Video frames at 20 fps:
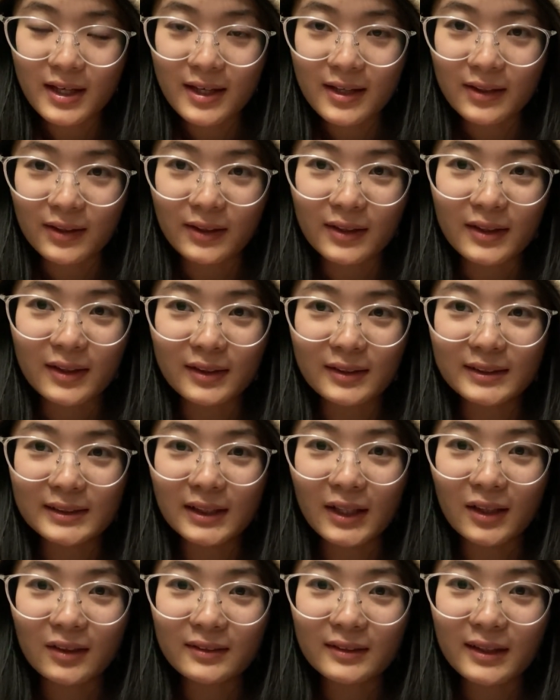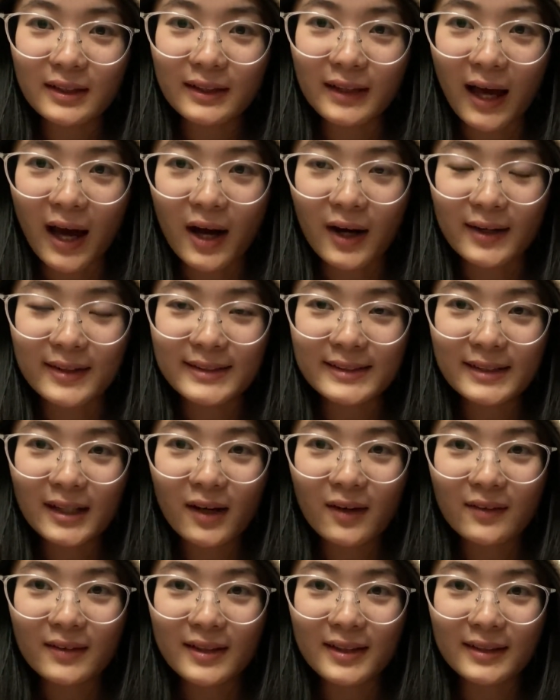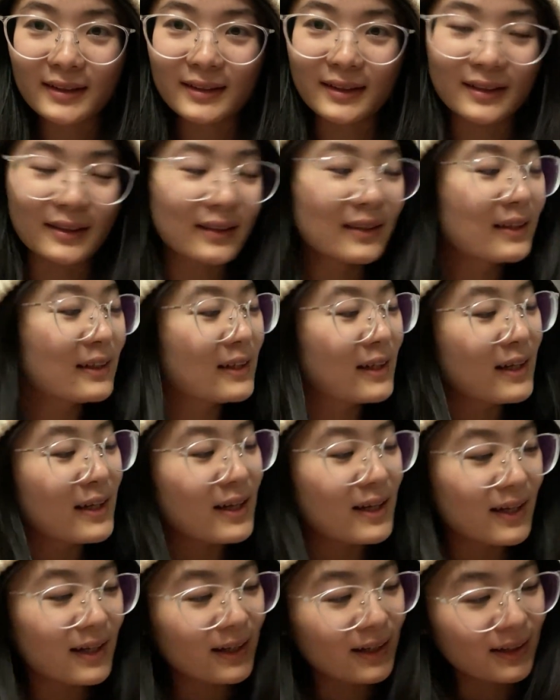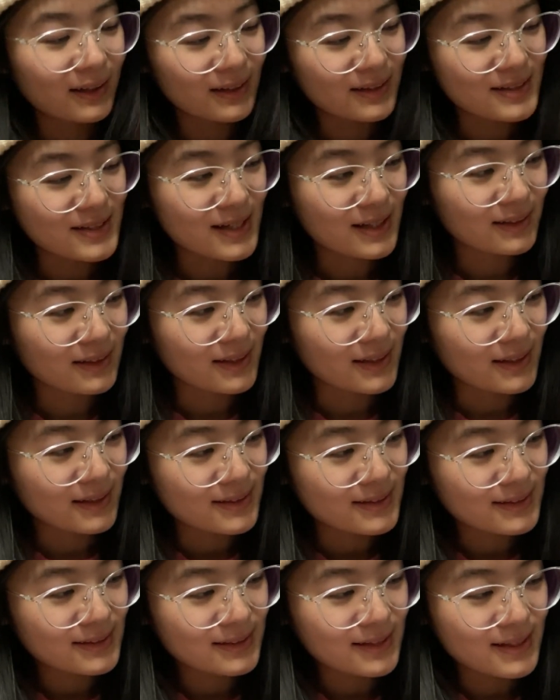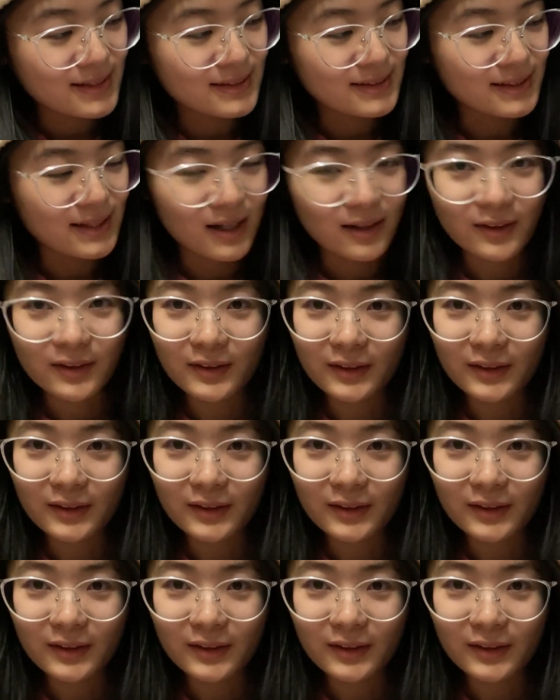一个叫丁达尔效应的，呃，这样的一个现象。